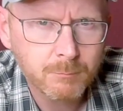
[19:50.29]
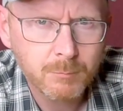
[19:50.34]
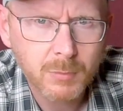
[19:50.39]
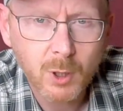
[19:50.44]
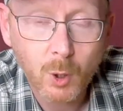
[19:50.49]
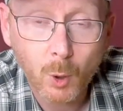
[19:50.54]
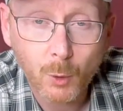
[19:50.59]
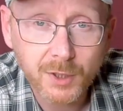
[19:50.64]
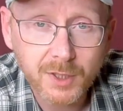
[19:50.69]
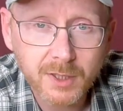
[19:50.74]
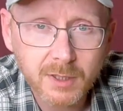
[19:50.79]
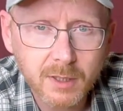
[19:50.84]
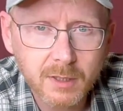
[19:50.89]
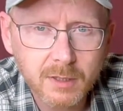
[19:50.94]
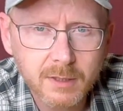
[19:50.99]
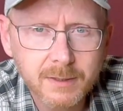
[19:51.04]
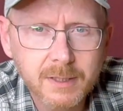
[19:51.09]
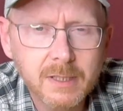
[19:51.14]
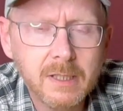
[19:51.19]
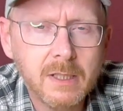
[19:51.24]

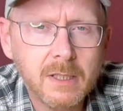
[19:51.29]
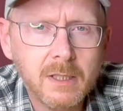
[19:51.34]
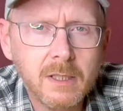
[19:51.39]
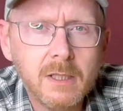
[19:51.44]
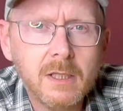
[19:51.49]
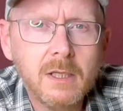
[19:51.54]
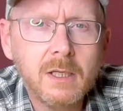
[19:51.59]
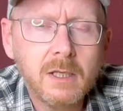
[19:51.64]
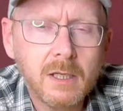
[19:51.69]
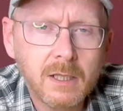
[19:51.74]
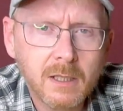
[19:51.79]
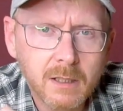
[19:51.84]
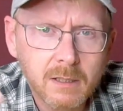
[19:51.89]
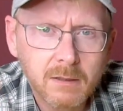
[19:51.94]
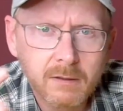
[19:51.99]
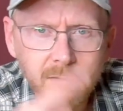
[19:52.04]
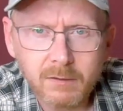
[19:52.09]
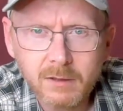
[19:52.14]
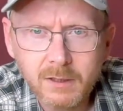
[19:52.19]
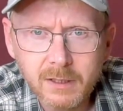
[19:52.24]
beleuchtet
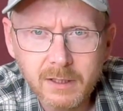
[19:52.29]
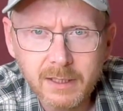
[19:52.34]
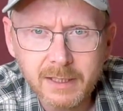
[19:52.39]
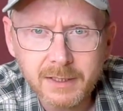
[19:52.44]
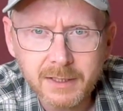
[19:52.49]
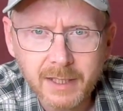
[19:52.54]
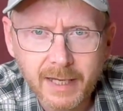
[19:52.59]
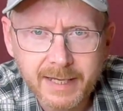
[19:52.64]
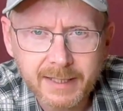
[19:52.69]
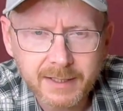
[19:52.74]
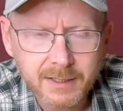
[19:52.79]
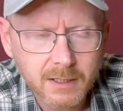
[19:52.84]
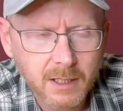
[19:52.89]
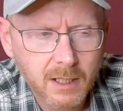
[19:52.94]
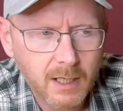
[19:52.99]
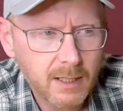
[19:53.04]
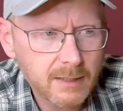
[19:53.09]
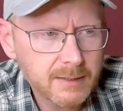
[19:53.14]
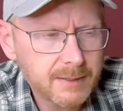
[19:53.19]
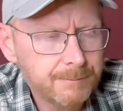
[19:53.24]
in der
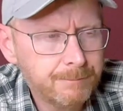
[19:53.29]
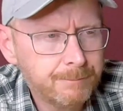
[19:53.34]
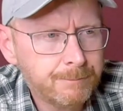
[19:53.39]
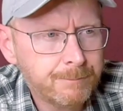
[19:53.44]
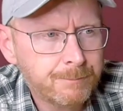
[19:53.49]
Endcard.